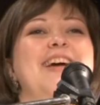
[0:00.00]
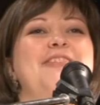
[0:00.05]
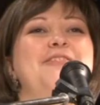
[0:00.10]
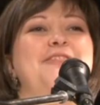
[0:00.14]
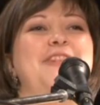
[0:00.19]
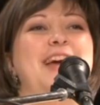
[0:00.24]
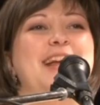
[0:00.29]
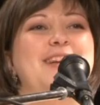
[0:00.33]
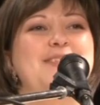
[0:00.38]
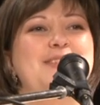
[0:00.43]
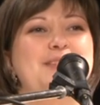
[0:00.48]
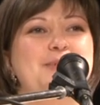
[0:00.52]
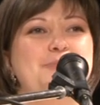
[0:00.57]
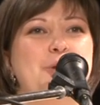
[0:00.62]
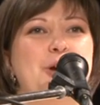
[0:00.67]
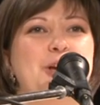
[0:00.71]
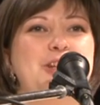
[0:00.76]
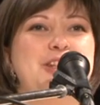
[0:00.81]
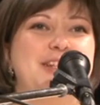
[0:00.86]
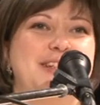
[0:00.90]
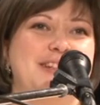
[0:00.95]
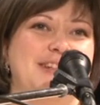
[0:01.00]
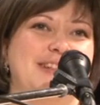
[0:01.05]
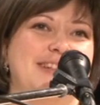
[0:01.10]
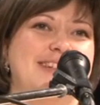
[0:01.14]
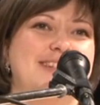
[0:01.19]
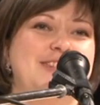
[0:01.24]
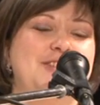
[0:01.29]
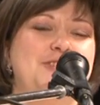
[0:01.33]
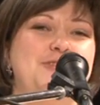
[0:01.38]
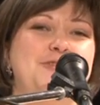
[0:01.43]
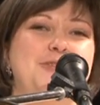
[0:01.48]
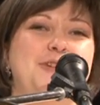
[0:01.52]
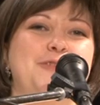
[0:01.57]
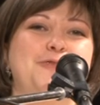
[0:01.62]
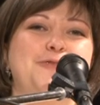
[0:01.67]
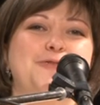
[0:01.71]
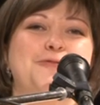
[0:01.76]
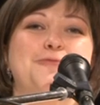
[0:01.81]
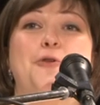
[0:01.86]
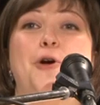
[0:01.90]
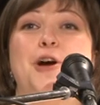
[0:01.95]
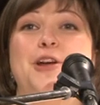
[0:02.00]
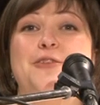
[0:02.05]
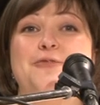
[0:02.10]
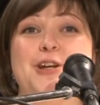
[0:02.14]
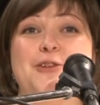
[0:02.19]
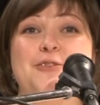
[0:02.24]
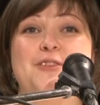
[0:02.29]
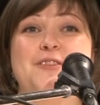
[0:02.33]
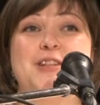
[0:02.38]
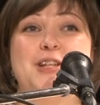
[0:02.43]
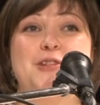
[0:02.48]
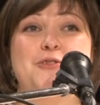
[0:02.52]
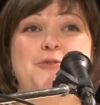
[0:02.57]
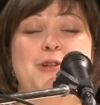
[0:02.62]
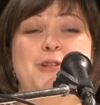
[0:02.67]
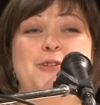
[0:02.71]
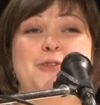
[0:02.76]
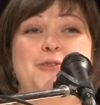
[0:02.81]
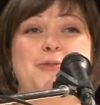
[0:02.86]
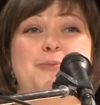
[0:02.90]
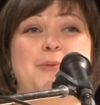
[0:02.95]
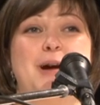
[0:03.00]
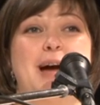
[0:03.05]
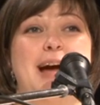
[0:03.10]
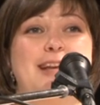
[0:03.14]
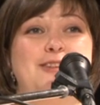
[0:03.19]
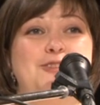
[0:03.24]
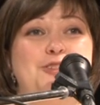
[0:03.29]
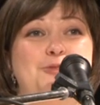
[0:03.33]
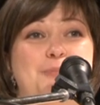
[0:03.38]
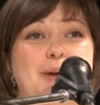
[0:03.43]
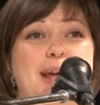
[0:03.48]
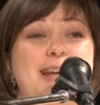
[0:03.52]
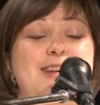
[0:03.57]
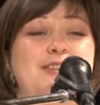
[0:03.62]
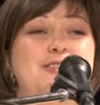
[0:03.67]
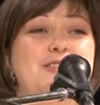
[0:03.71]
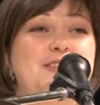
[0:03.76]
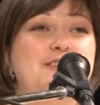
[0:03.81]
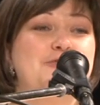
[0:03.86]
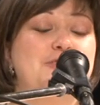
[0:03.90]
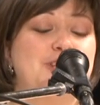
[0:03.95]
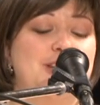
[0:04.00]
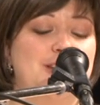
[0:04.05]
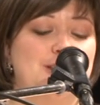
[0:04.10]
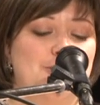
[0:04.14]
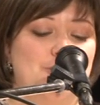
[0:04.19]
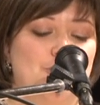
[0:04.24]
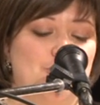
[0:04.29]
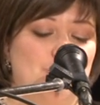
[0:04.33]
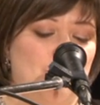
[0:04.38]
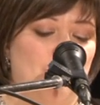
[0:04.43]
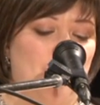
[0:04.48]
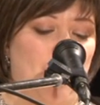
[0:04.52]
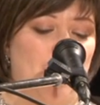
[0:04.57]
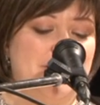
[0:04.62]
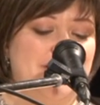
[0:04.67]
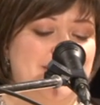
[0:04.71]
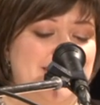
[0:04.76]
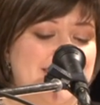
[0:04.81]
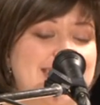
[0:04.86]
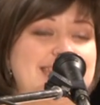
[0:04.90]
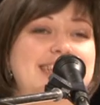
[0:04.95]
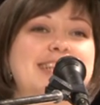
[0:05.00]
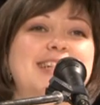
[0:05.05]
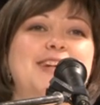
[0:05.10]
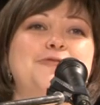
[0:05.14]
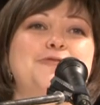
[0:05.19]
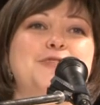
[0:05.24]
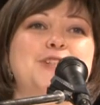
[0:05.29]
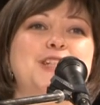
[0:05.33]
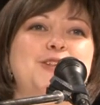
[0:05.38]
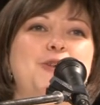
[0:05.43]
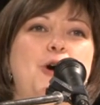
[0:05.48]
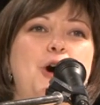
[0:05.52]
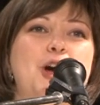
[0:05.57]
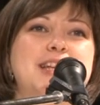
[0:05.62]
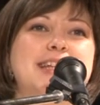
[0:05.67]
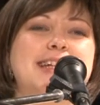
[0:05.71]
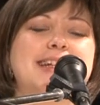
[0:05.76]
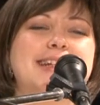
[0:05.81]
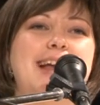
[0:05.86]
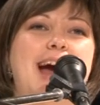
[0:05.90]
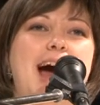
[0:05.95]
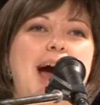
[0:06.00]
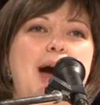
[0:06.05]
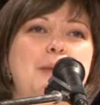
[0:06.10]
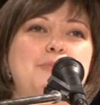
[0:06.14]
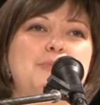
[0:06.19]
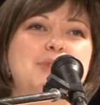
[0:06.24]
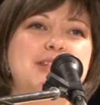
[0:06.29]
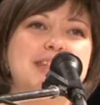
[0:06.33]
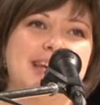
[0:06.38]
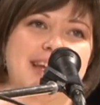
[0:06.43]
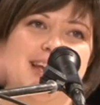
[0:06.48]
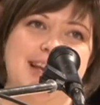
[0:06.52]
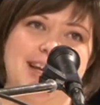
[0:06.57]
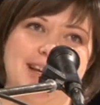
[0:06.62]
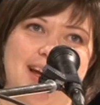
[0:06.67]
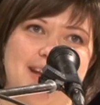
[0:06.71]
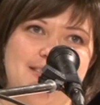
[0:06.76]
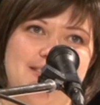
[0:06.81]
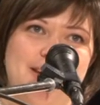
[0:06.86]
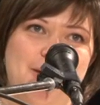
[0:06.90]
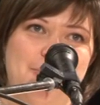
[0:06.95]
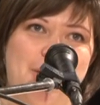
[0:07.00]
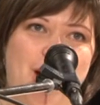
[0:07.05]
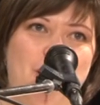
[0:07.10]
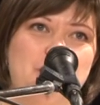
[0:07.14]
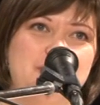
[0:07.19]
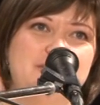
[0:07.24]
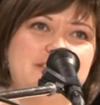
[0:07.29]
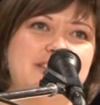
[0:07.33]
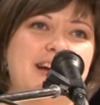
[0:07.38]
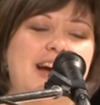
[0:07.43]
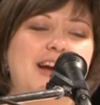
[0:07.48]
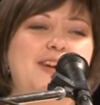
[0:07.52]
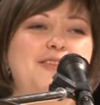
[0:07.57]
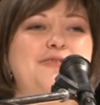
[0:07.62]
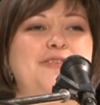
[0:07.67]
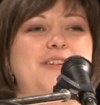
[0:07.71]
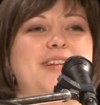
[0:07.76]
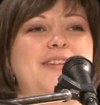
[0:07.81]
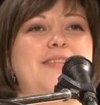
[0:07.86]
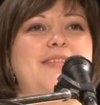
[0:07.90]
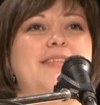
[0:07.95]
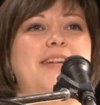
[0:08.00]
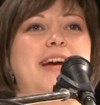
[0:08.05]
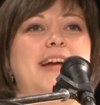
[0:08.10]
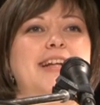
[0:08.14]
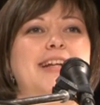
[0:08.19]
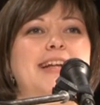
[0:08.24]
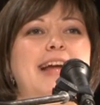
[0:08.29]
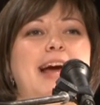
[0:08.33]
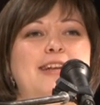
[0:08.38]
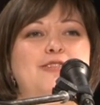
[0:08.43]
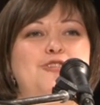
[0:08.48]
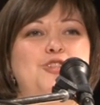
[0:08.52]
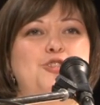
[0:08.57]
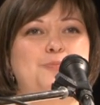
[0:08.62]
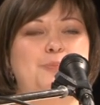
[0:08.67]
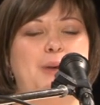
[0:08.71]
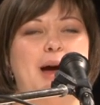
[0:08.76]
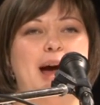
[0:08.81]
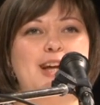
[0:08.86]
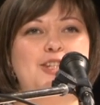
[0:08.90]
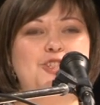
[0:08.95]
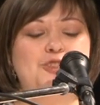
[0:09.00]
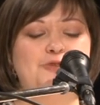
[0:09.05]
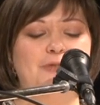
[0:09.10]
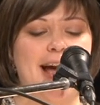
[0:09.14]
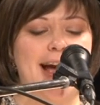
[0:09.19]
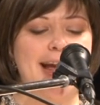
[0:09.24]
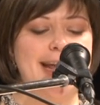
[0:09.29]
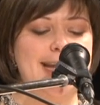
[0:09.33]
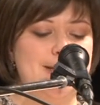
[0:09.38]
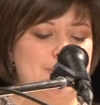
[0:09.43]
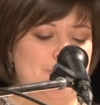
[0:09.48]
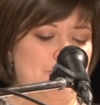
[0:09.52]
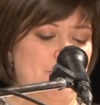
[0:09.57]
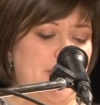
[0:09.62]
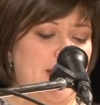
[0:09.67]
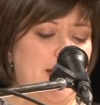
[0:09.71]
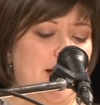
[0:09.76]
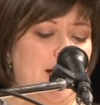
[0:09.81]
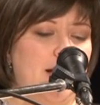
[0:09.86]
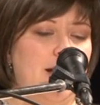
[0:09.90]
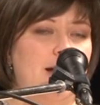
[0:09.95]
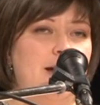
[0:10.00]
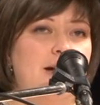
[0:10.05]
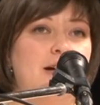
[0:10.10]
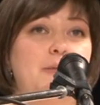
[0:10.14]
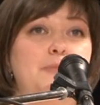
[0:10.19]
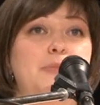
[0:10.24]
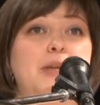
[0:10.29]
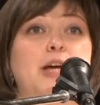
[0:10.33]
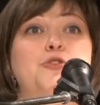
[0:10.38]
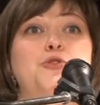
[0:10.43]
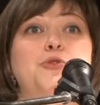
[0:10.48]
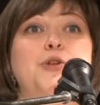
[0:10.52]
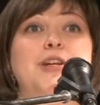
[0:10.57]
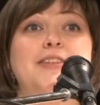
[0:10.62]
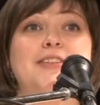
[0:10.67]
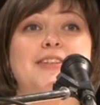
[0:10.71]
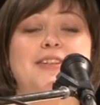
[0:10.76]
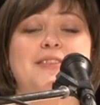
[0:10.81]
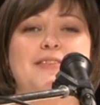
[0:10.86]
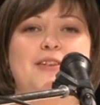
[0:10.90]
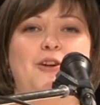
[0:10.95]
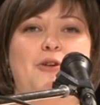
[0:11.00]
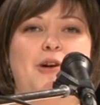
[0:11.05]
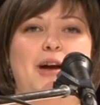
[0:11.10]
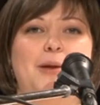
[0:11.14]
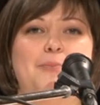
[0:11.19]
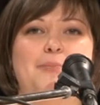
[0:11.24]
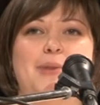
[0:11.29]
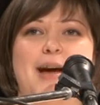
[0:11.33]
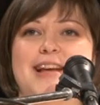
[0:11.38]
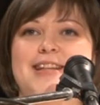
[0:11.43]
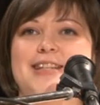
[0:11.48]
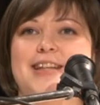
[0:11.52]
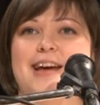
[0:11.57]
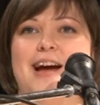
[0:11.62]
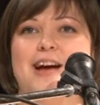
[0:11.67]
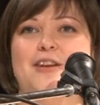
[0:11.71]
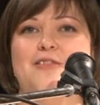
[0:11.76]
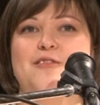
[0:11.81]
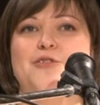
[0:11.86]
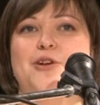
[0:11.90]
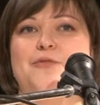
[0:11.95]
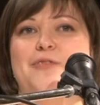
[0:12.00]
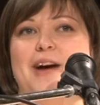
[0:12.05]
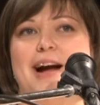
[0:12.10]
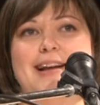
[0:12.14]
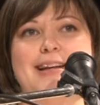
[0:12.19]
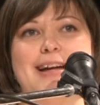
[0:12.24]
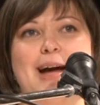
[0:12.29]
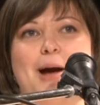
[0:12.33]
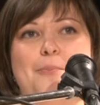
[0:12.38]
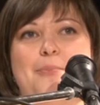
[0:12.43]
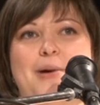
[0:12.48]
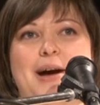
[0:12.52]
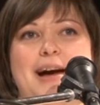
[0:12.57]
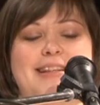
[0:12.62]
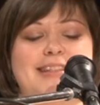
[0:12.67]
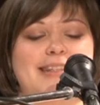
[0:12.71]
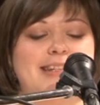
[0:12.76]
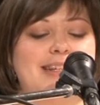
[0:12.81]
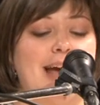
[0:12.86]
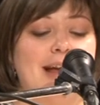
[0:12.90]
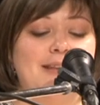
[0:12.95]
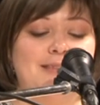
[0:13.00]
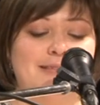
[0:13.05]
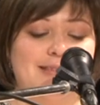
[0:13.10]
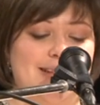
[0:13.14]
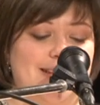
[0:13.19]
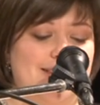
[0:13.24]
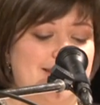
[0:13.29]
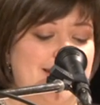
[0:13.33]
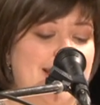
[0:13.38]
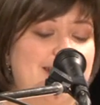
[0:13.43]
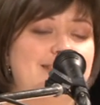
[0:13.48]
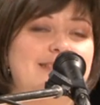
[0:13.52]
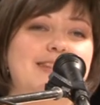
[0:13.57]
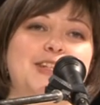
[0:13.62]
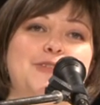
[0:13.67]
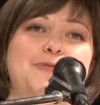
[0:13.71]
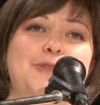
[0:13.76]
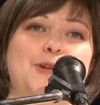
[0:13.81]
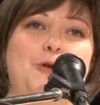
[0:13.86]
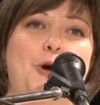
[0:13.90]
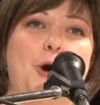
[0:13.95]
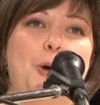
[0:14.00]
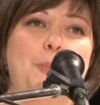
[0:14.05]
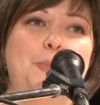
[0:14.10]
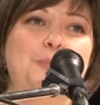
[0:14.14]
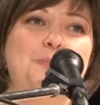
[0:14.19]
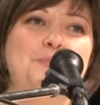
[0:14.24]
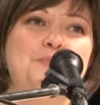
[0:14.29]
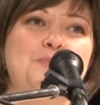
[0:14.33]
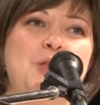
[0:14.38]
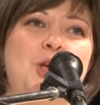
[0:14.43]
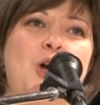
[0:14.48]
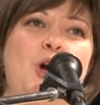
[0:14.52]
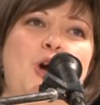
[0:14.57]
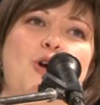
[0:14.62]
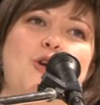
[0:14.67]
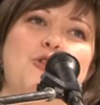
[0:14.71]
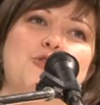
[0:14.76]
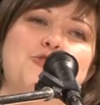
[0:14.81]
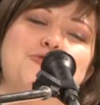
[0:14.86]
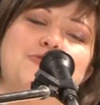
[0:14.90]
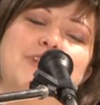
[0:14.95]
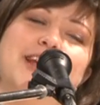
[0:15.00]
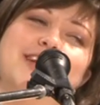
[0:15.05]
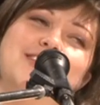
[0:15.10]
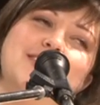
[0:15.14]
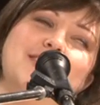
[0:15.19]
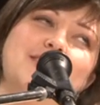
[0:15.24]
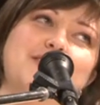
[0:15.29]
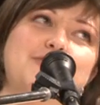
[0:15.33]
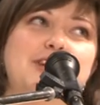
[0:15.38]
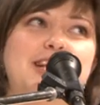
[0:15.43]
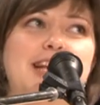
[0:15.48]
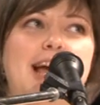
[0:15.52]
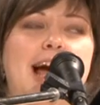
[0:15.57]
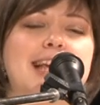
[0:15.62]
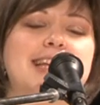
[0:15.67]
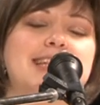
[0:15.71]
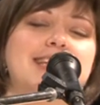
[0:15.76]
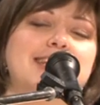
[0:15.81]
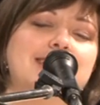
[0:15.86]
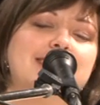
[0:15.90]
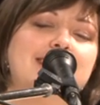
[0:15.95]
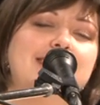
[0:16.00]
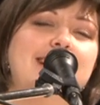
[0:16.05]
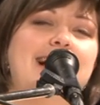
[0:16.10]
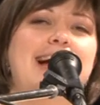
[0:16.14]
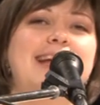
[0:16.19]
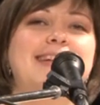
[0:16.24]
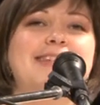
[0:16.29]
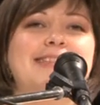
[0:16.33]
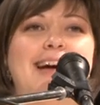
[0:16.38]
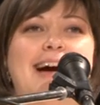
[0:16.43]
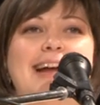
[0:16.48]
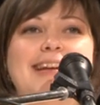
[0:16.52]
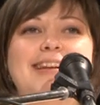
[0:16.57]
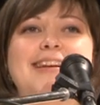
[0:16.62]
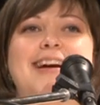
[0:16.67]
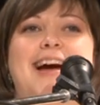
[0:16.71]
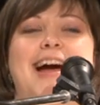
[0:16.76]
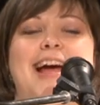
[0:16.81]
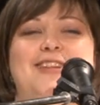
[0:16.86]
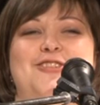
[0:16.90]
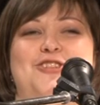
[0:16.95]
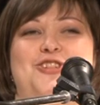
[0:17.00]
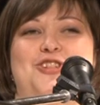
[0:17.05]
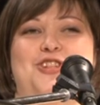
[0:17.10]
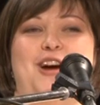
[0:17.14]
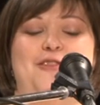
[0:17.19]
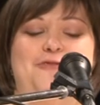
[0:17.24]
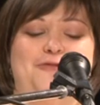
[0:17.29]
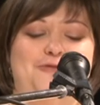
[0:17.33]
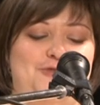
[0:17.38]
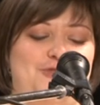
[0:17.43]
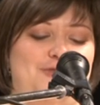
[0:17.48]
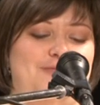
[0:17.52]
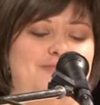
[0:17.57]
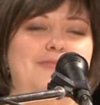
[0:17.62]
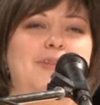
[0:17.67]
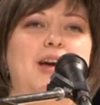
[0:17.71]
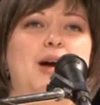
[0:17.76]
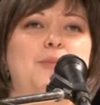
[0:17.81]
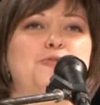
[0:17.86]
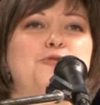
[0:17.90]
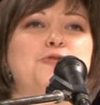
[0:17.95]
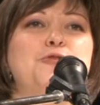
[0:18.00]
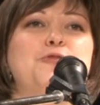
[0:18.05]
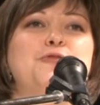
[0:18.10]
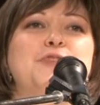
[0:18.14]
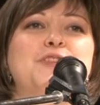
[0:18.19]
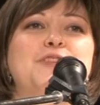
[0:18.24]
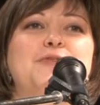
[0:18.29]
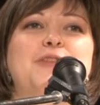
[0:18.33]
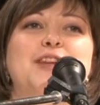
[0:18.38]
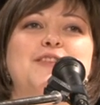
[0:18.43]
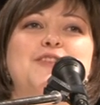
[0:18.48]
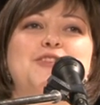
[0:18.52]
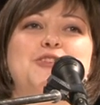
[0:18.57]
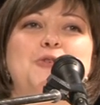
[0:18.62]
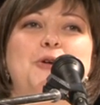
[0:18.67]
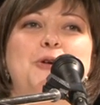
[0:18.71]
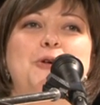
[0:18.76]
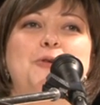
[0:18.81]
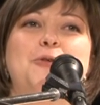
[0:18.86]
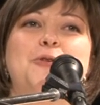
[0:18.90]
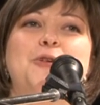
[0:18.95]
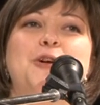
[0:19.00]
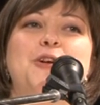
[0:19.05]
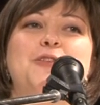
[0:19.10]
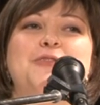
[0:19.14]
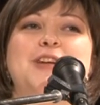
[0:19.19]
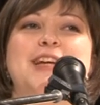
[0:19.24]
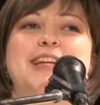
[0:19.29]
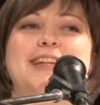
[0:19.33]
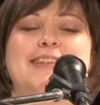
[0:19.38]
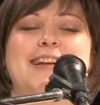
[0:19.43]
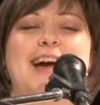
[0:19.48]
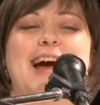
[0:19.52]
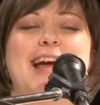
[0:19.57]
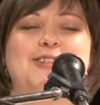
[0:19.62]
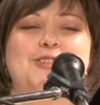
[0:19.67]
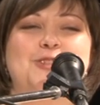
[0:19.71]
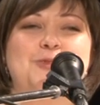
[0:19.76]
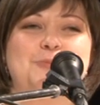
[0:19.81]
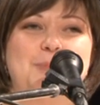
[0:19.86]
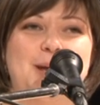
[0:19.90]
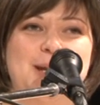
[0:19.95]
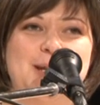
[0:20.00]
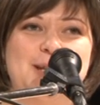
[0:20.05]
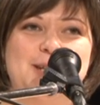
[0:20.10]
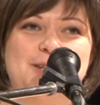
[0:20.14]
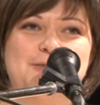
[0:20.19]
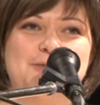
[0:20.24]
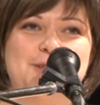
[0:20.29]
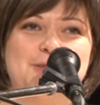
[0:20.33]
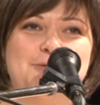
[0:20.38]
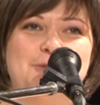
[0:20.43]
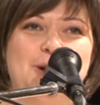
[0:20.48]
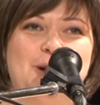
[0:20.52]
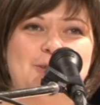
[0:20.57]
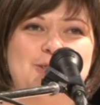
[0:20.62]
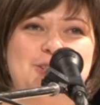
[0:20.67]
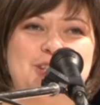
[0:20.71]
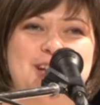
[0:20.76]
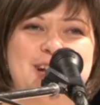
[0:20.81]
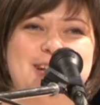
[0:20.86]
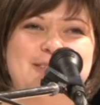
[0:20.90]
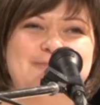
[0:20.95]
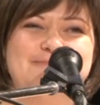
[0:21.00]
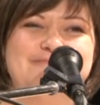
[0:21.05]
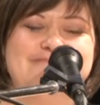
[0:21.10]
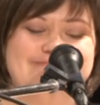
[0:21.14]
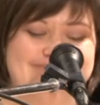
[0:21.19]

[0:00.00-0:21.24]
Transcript: Wenn Sie möchten, dürfen, freuen wir uns natürlich über eine Spende zu den Kosten hier für den heutigen Abend. Ganz am Ausgang finden Sie ein kleines Sparschwein. Ähm, natürlich ist auch ein Beitrag zur Wahlkampagne ganz, ganz herzlich willkommen. Und wenn das vielleicht einen kleinen Anreiz schafft, ab 25 Euro können wir Ihnen eine Spendenquittung ausstellen.